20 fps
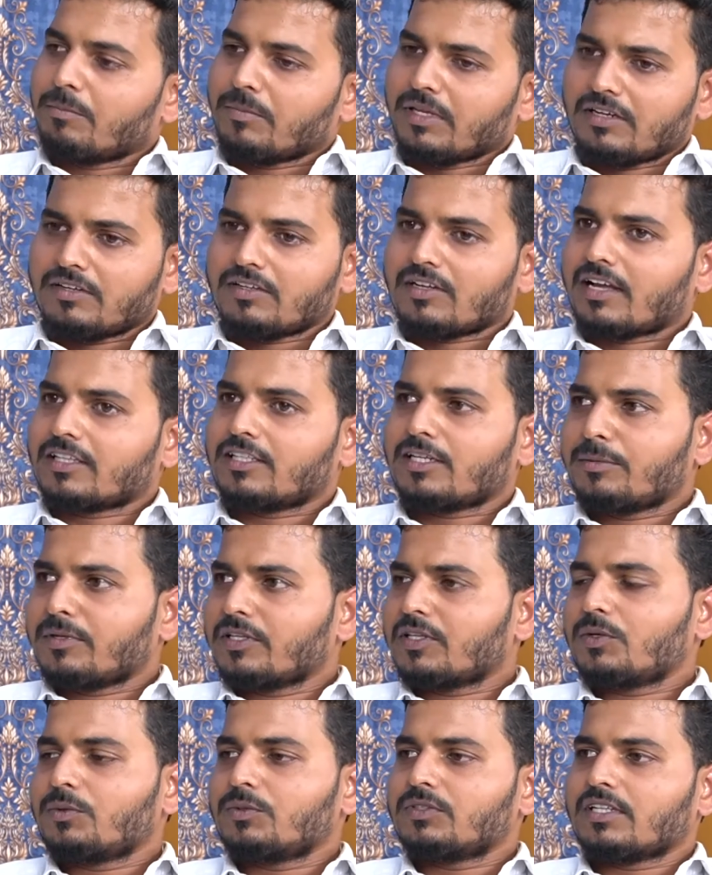మీరు
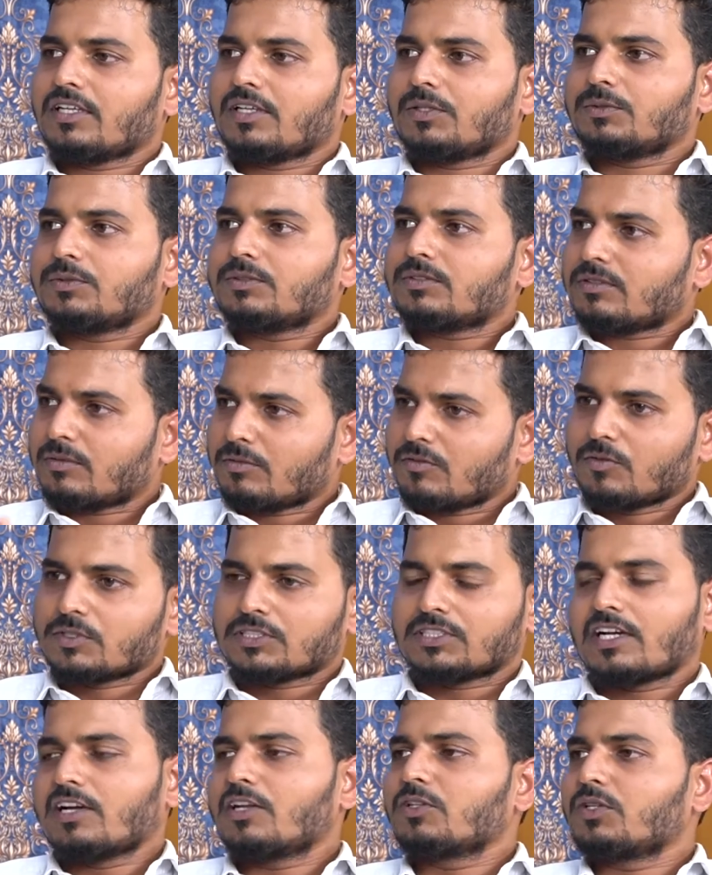హైదరాబాద్లో ఉంటారు
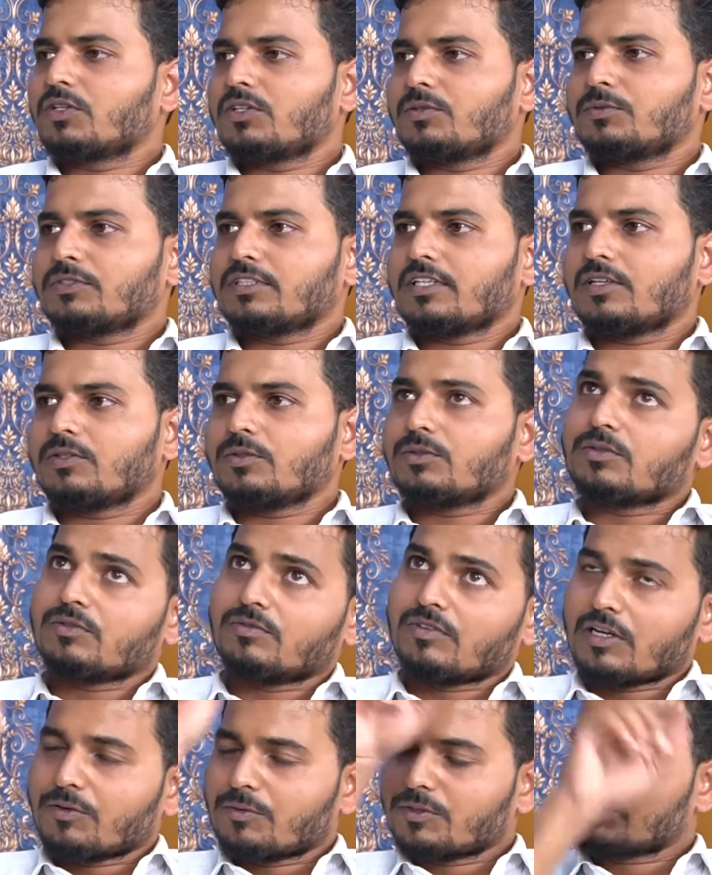వస్త్రాలతోనే ఉంటారు
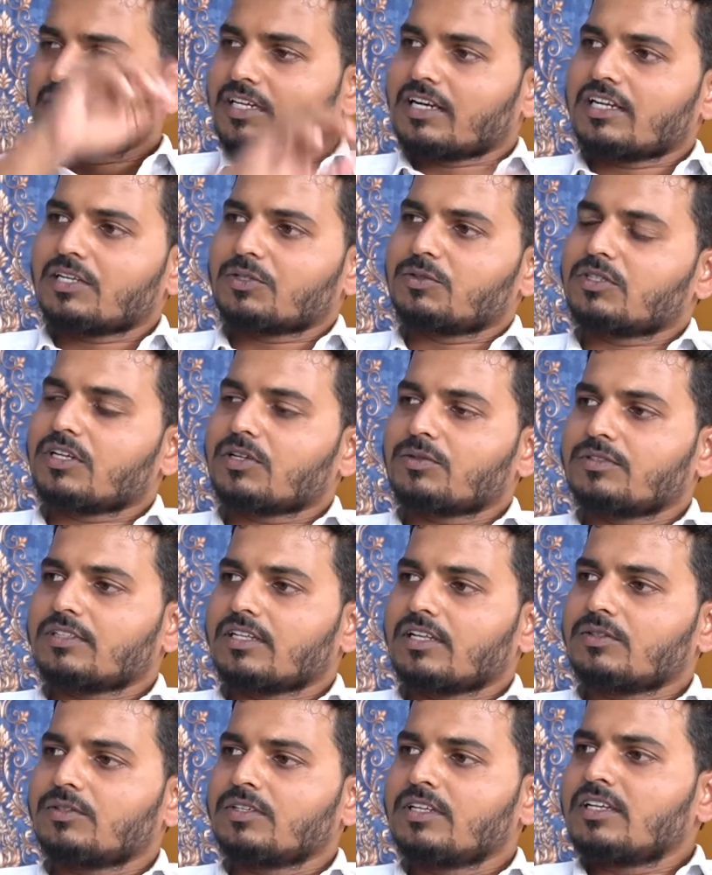వాళ్ళు వస్త్రాలు లేకుండా
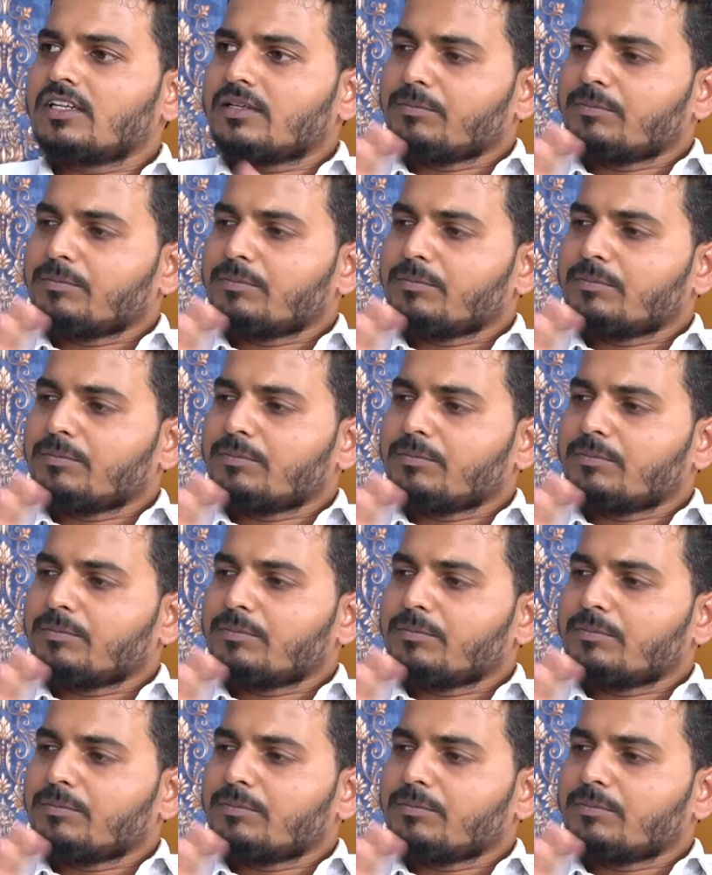ఉంటారు